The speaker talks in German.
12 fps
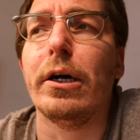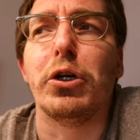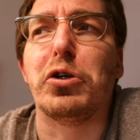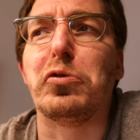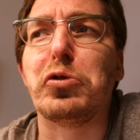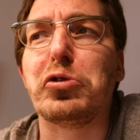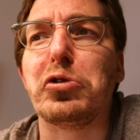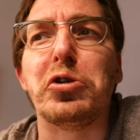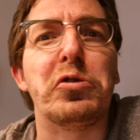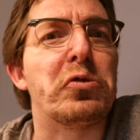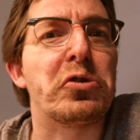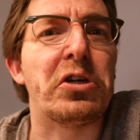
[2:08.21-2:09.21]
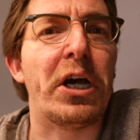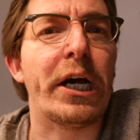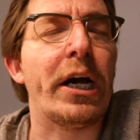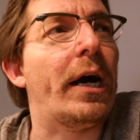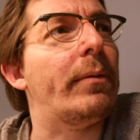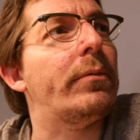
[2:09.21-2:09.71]
Ich wusste nicht, wo es
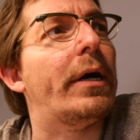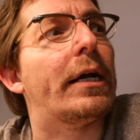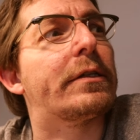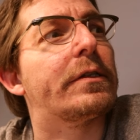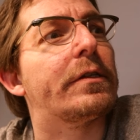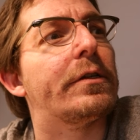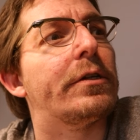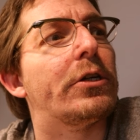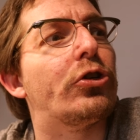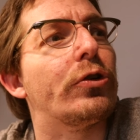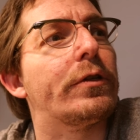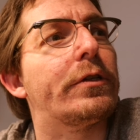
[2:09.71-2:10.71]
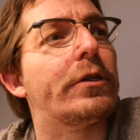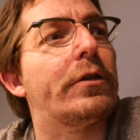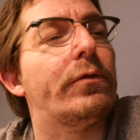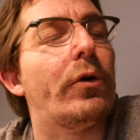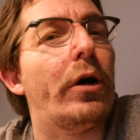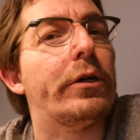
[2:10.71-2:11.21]
herkam. Ärzte sind nicht stutzig
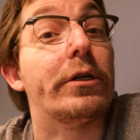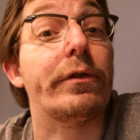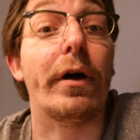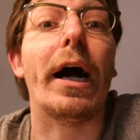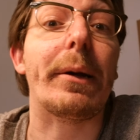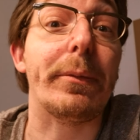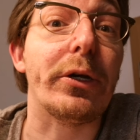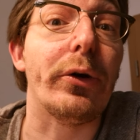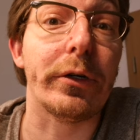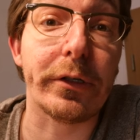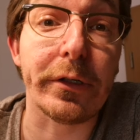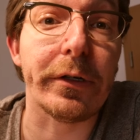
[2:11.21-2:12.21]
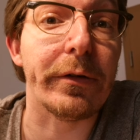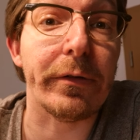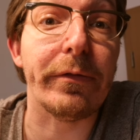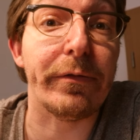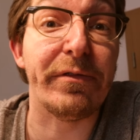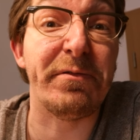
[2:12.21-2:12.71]
geworden. Ich frage mich
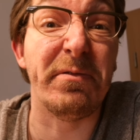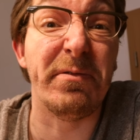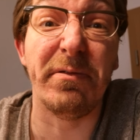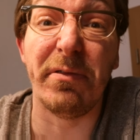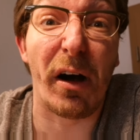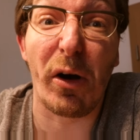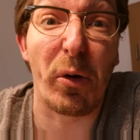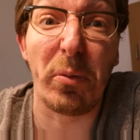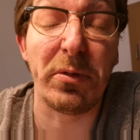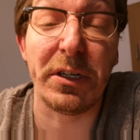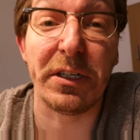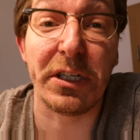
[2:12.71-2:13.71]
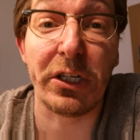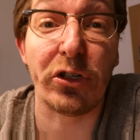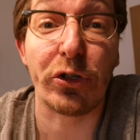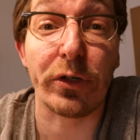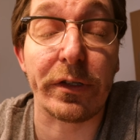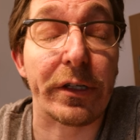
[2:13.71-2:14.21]
heute, warum die nie
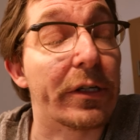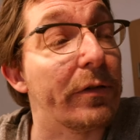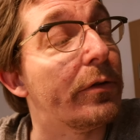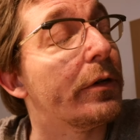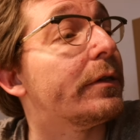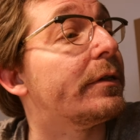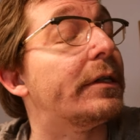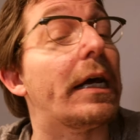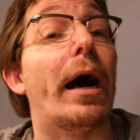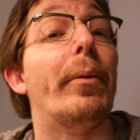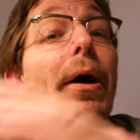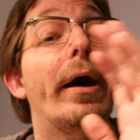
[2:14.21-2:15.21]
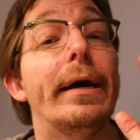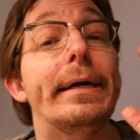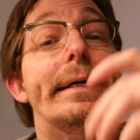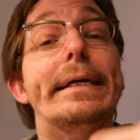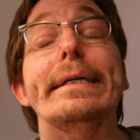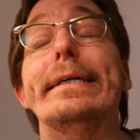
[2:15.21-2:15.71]
stutzig geworden sind. Aber
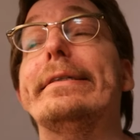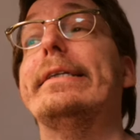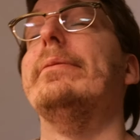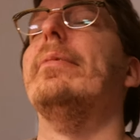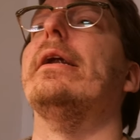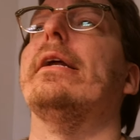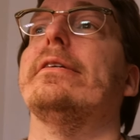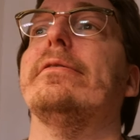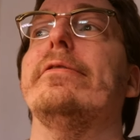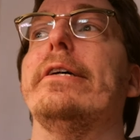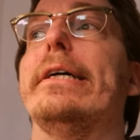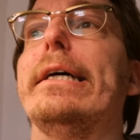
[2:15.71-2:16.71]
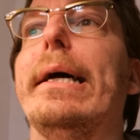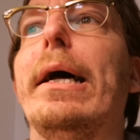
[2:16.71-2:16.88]
das Thema lassen wir.